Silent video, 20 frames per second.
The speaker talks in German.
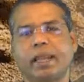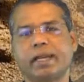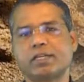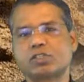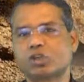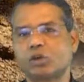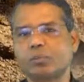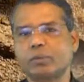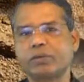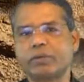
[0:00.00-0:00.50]

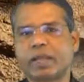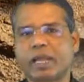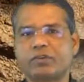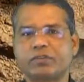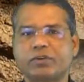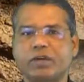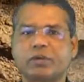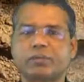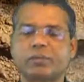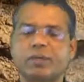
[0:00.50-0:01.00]
Jetzt kommen wir
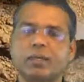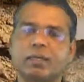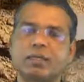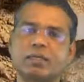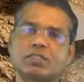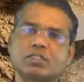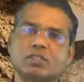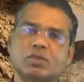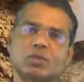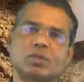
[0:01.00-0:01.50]
einfach
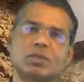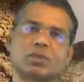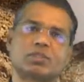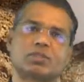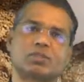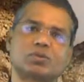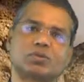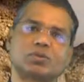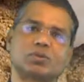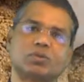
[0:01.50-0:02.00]
mal
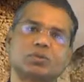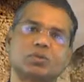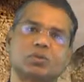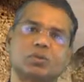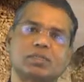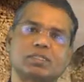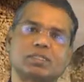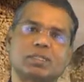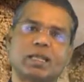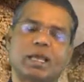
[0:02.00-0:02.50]
zurück zu
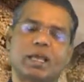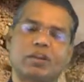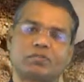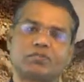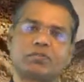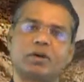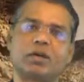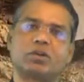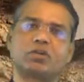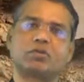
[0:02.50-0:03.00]
unserer
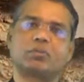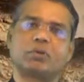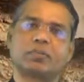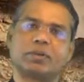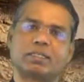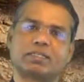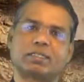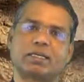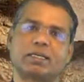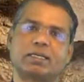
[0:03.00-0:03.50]
Erfahrung
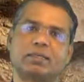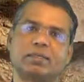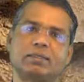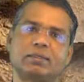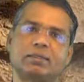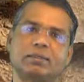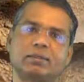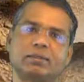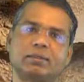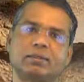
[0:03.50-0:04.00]
momentan,
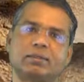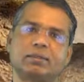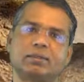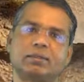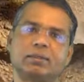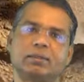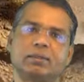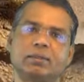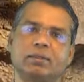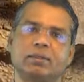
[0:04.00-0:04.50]

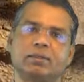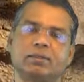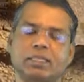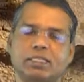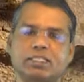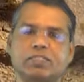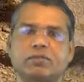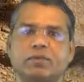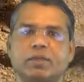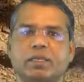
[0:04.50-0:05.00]

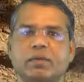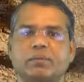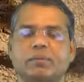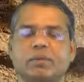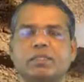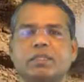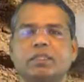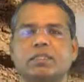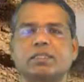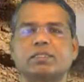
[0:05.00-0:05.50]
dass wir
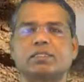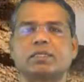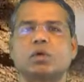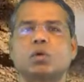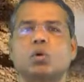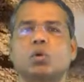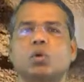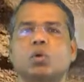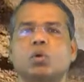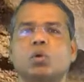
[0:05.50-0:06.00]
mit dieser
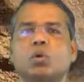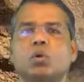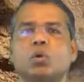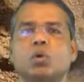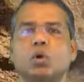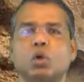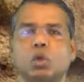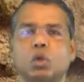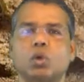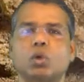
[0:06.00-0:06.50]

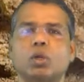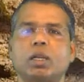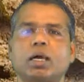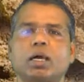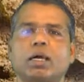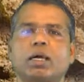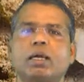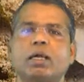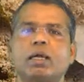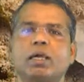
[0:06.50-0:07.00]

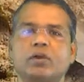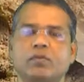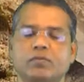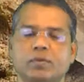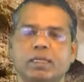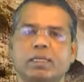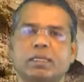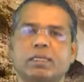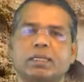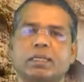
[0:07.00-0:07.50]
Corona
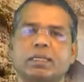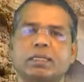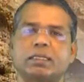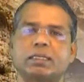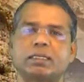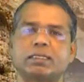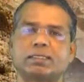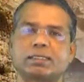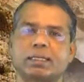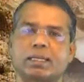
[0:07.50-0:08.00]

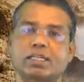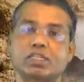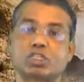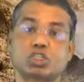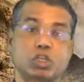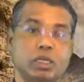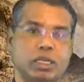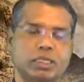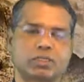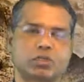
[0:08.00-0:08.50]
wirklich sehr
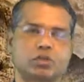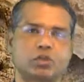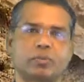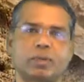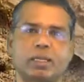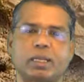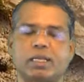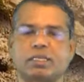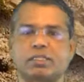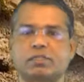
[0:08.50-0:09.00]
schlecht
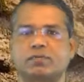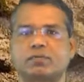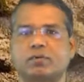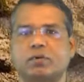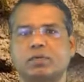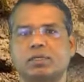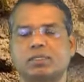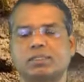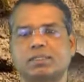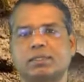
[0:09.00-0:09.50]
überrascht
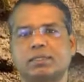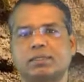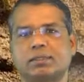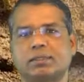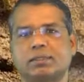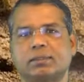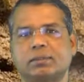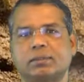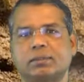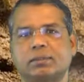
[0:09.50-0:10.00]
worden
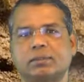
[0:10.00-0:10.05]
sind.